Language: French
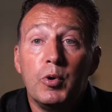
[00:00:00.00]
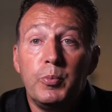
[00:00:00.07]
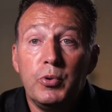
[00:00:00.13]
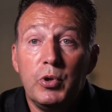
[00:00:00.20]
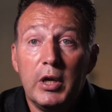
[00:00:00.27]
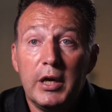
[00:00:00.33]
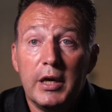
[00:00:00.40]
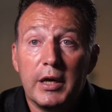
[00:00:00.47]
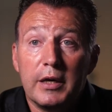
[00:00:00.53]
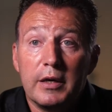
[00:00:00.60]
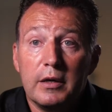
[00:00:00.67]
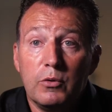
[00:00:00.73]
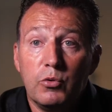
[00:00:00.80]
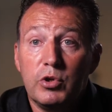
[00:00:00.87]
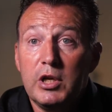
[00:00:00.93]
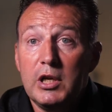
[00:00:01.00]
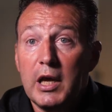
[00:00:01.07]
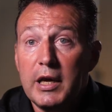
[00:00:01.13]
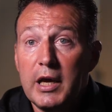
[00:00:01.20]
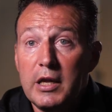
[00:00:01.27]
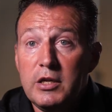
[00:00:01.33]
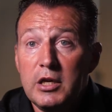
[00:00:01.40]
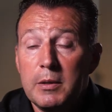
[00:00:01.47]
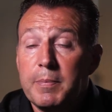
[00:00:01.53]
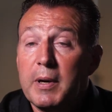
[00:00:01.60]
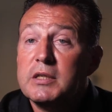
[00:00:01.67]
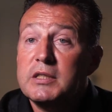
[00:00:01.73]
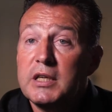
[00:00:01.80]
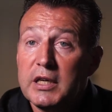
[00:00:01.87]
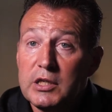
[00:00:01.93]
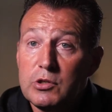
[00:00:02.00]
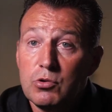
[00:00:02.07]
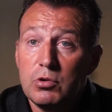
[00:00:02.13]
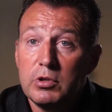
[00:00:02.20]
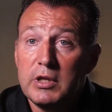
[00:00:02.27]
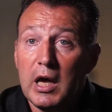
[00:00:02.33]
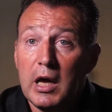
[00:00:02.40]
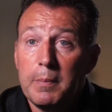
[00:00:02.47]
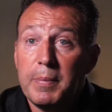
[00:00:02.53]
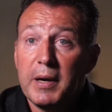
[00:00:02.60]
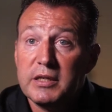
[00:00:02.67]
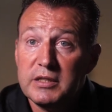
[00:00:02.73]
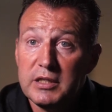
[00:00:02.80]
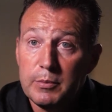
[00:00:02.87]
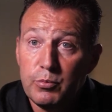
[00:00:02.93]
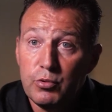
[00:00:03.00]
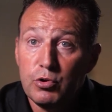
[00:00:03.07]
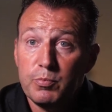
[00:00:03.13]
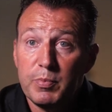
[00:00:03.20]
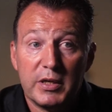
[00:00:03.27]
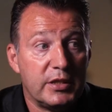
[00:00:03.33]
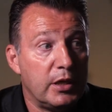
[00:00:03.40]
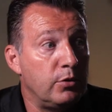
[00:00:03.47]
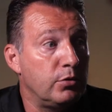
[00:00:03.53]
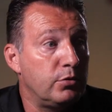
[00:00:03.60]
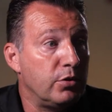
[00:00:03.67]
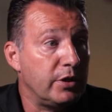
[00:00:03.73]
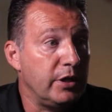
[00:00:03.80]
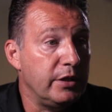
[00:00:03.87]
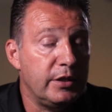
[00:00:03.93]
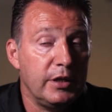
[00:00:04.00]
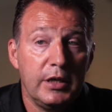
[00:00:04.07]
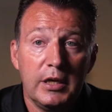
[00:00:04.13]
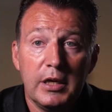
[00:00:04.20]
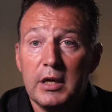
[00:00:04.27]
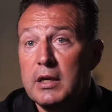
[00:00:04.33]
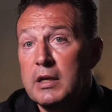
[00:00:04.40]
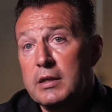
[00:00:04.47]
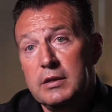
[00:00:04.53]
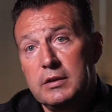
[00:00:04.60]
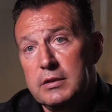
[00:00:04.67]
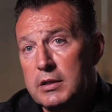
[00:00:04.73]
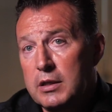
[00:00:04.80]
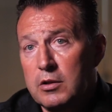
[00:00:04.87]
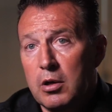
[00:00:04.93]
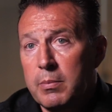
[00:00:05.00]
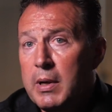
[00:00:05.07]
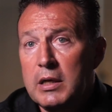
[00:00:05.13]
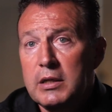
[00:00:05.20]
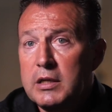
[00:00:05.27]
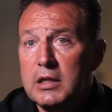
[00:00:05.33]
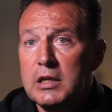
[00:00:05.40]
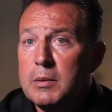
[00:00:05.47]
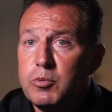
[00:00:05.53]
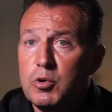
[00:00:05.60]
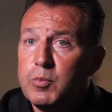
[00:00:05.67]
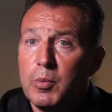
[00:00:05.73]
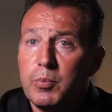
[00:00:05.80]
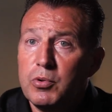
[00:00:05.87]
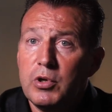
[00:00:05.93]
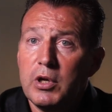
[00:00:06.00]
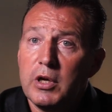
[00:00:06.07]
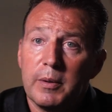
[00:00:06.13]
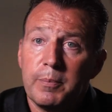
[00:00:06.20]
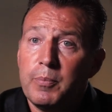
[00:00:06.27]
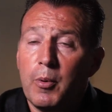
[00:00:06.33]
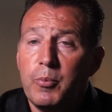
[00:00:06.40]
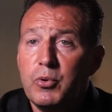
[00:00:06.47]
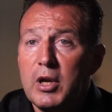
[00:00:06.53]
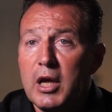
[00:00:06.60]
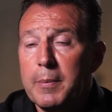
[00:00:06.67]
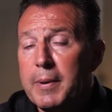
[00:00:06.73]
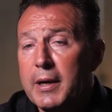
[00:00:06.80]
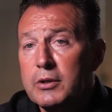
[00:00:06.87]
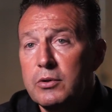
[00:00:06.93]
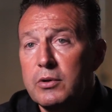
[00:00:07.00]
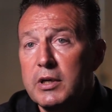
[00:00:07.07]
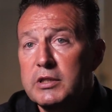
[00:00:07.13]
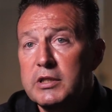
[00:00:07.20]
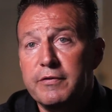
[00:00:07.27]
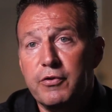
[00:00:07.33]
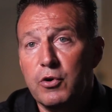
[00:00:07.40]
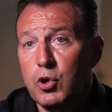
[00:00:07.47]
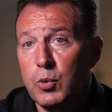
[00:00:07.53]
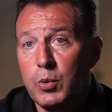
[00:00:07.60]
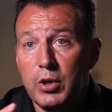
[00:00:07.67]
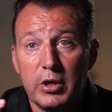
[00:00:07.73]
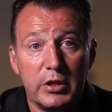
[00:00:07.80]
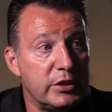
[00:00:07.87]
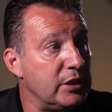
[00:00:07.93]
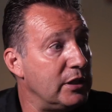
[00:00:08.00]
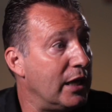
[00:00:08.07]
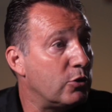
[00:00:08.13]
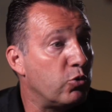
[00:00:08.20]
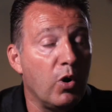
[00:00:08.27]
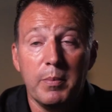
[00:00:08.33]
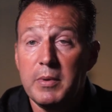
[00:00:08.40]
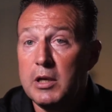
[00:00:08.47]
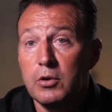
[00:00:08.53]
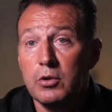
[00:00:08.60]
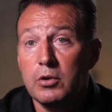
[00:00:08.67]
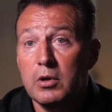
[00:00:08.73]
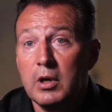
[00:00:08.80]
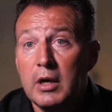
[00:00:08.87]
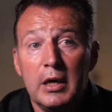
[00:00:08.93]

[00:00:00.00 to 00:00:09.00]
populaire ou qu'il a gagné par ses résultats, par ses buts, par sa notoriété, c'est normal qu'il est plus populaire, populaire pardon, avec ses followers. S'il a 3 millions,